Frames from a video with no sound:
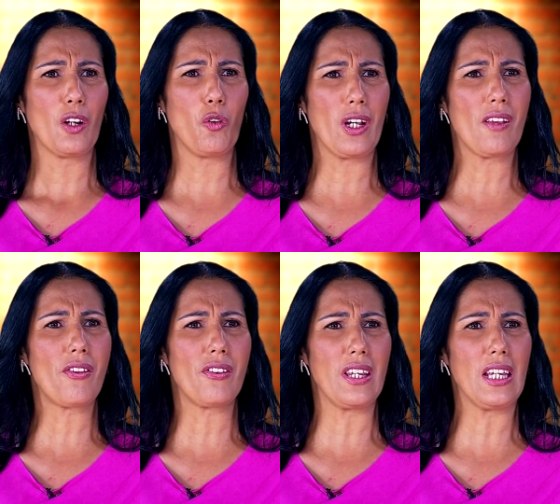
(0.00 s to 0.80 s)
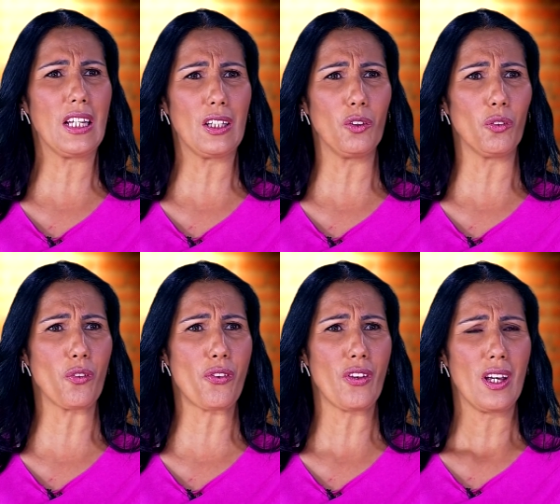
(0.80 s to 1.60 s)

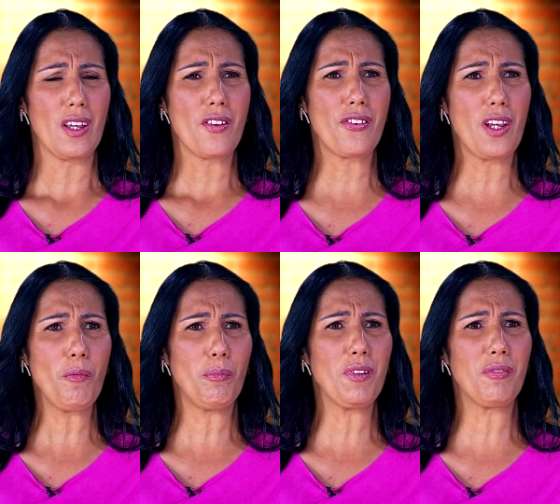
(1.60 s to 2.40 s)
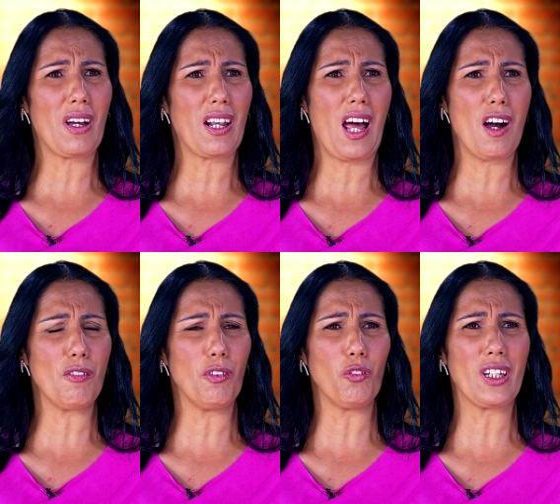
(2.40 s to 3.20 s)
conhecidos, sempre falavam